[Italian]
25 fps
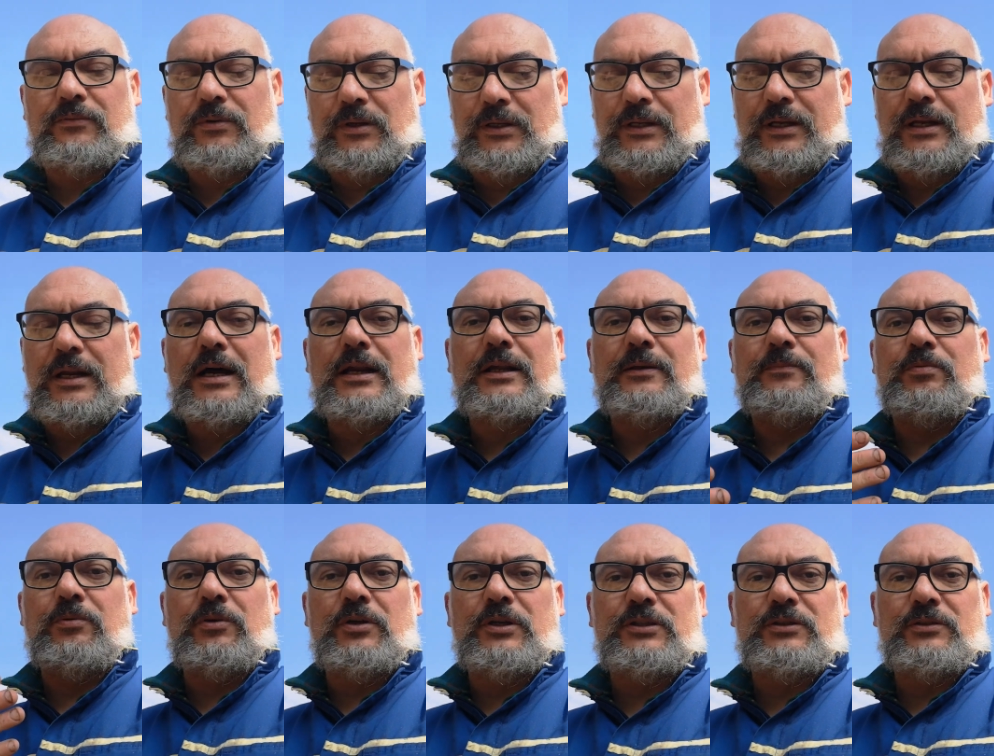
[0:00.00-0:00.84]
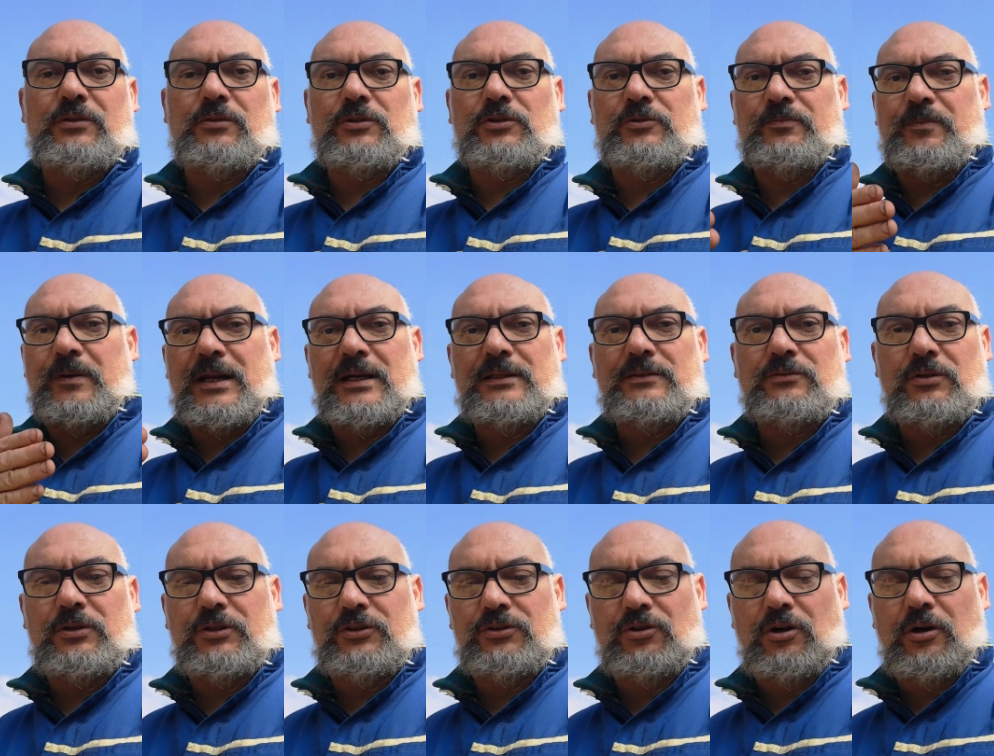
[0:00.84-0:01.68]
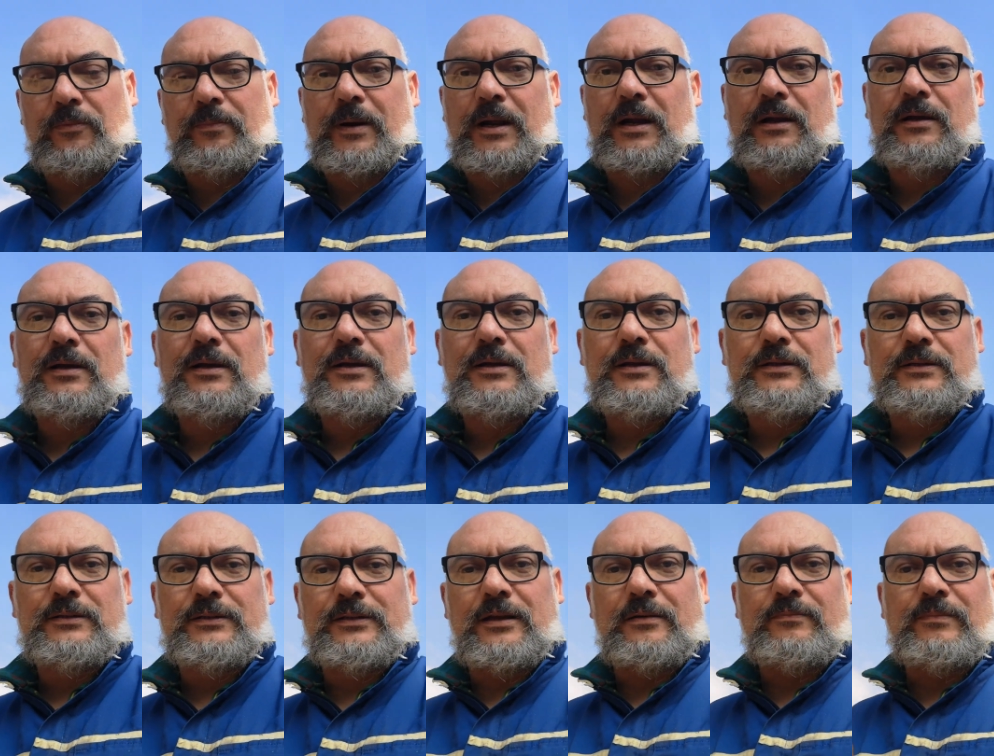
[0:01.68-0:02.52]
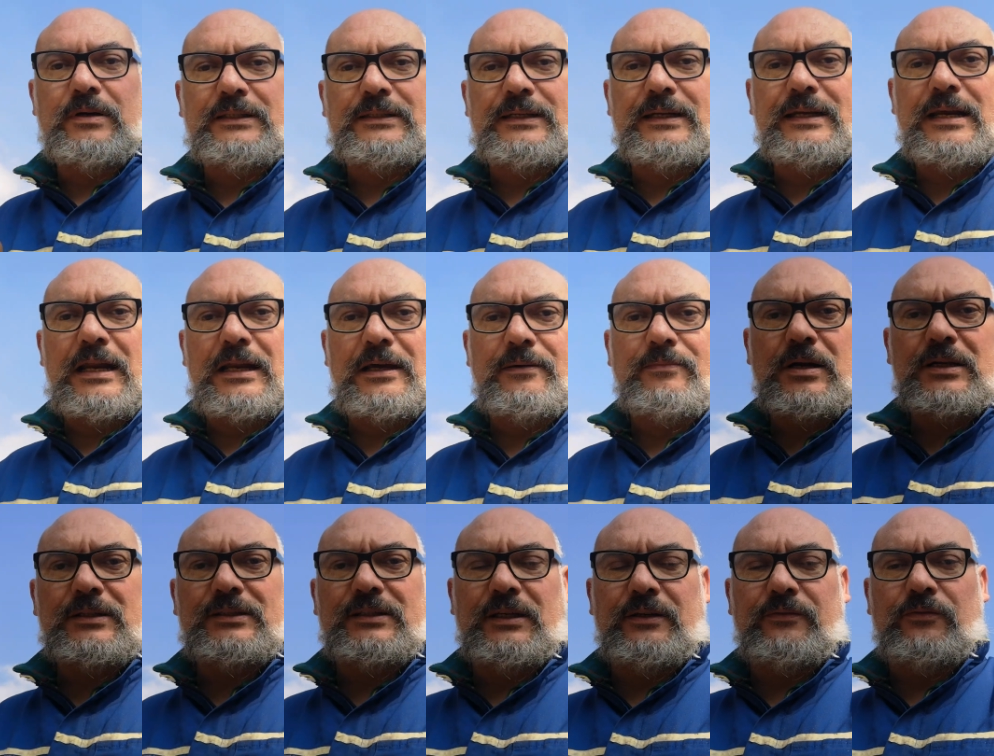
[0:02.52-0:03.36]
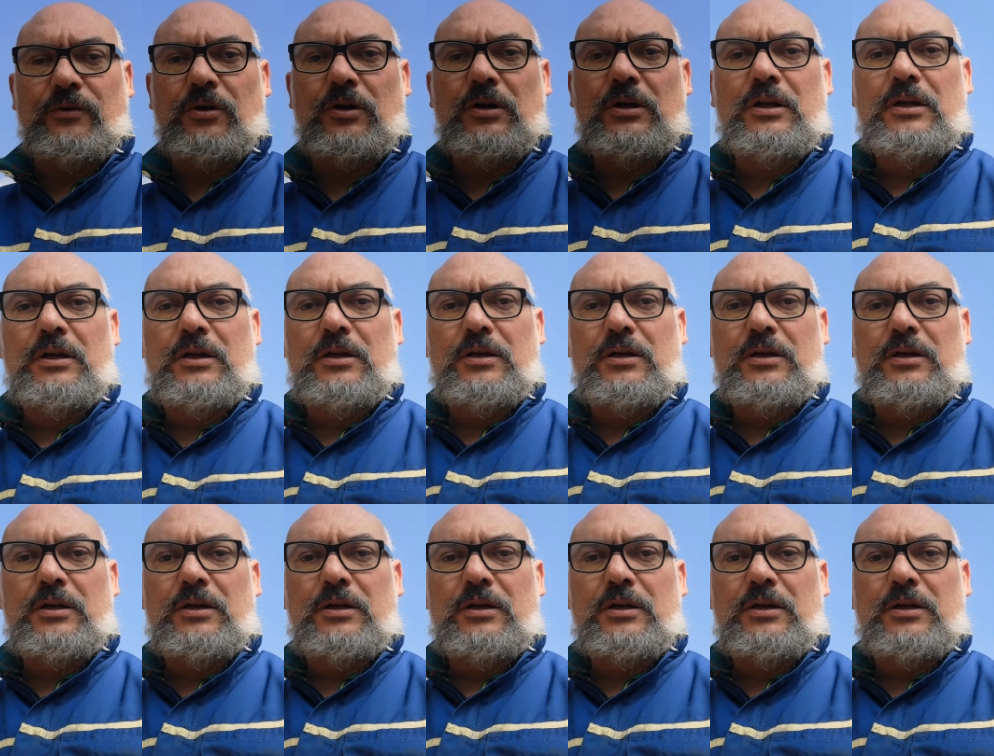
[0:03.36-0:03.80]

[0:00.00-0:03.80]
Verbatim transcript: quindi la ripuliscono sparandogli sopra del materiale abrasivo